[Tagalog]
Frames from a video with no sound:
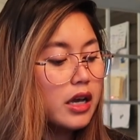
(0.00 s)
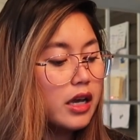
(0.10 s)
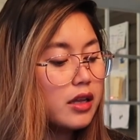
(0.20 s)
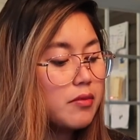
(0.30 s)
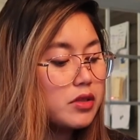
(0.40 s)

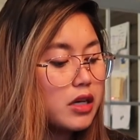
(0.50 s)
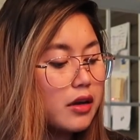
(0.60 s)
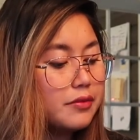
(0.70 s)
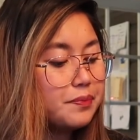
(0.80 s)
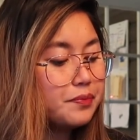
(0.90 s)
itim
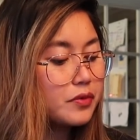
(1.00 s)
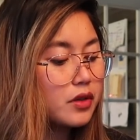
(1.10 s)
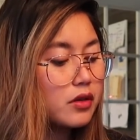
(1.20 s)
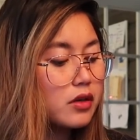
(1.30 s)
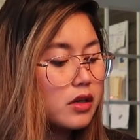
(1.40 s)
siya
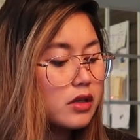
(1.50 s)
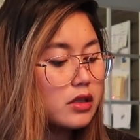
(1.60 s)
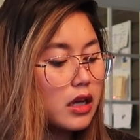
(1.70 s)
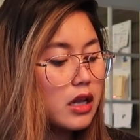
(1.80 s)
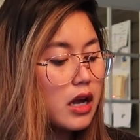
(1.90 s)

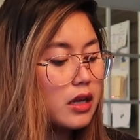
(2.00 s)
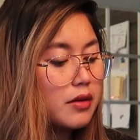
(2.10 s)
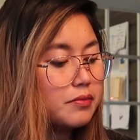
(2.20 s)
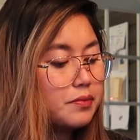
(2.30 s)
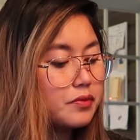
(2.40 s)
sa ilalim.